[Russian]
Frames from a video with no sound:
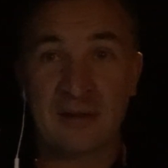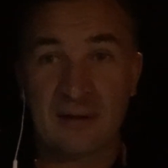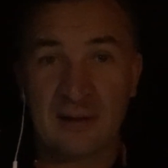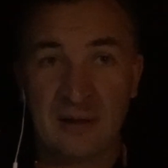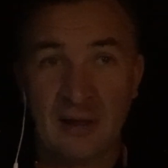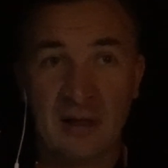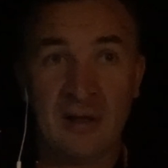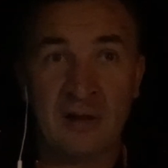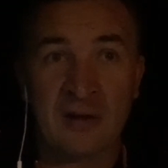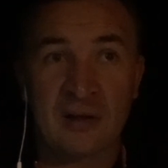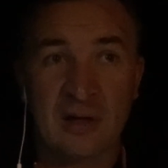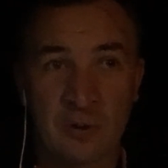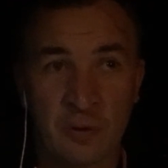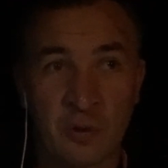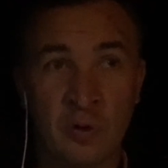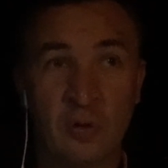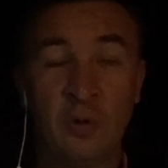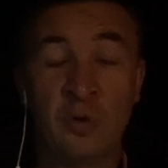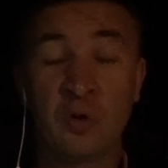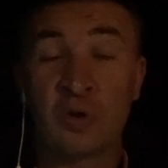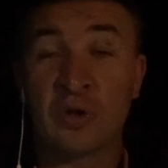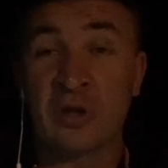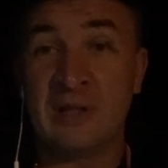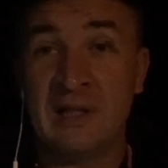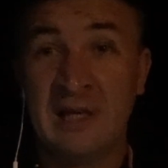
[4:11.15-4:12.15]
Да? Какой
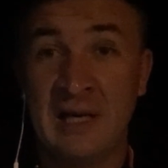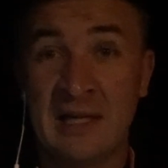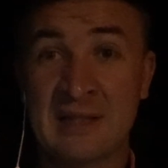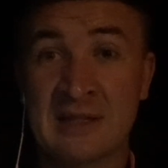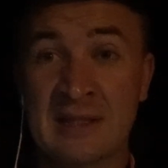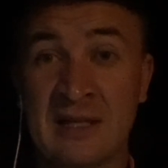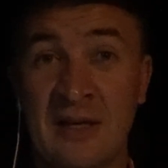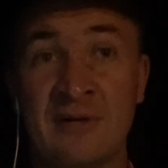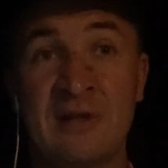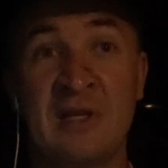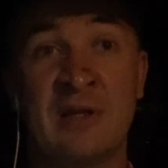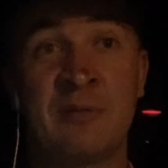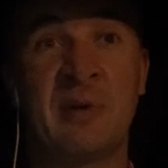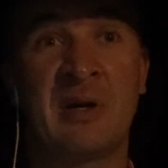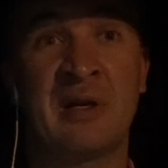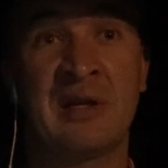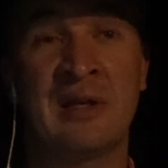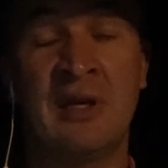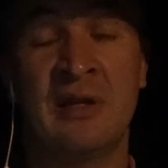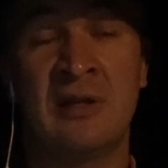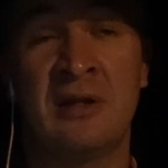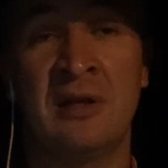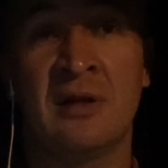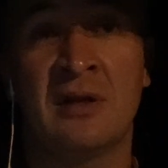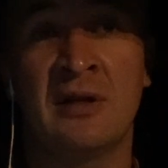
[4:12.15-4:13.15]
лучше для отца взять
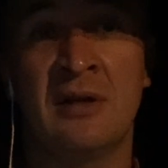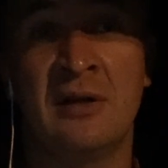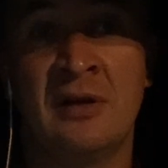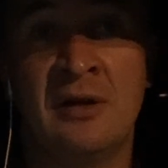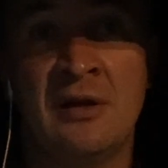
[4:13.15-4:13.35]
паркетник?